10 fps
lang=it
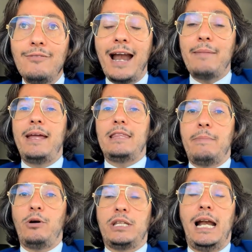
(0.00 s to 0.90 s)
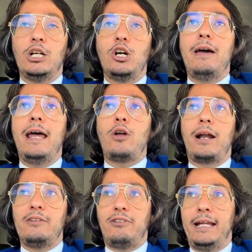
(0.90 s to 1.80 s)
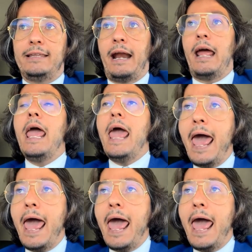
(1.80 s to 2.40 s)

veramente portare il governo a riflettere